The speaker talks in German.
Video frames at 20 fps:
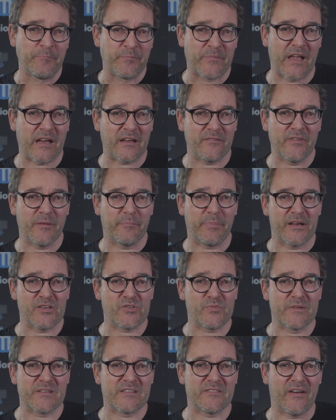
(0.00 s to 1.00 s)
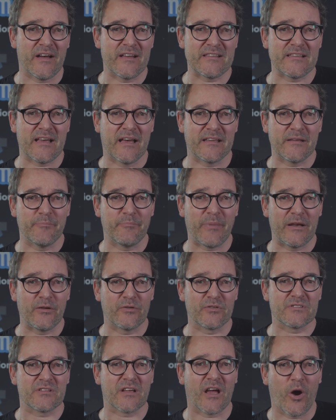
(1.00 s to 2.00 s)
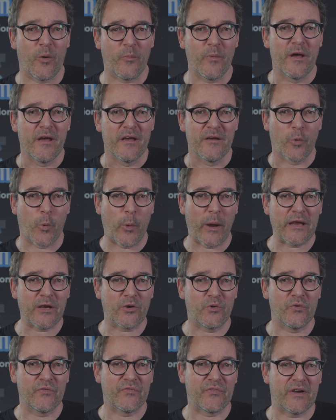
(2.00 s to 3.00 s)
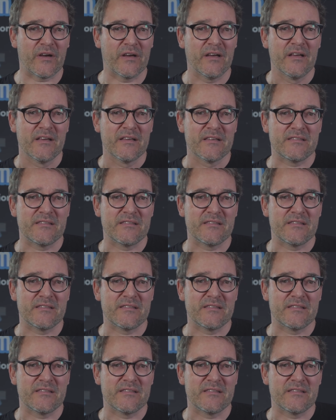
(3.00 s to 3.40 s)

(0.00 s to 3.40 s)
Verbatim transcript: Denken wir beispielsweise an den Ballungsraum Vancouver,